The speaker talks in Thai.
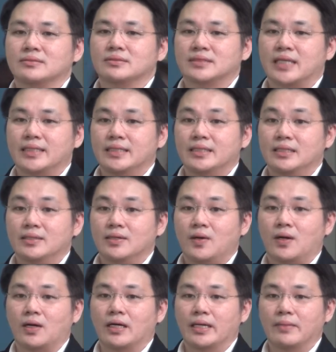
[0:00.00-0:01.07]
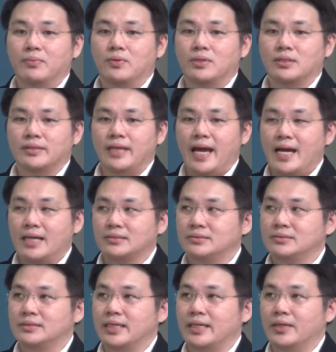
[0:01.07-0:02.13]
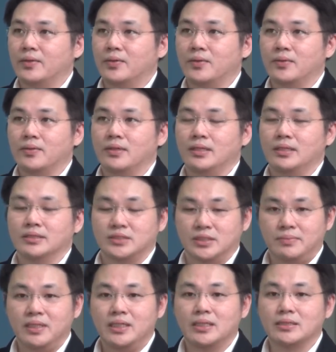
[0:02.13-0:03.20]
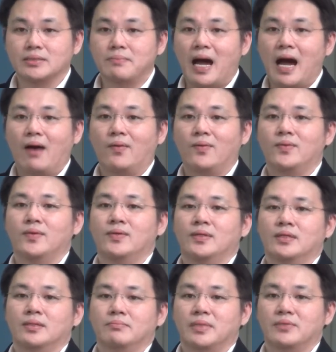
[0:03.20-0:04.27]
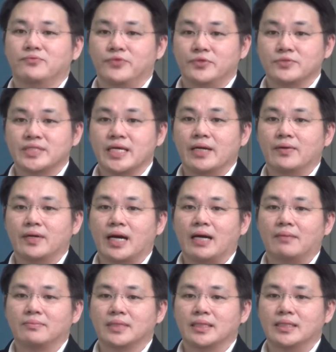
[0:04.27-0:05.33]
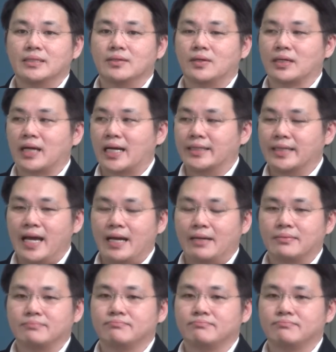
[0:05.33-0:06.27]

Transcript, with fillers: ใช้ในเรื่องของไอพวกแยกเซลล์เชื้อเพลิงหรือเปล่าเป็นฟิวเซลล์ครับในเรื่องของการแยก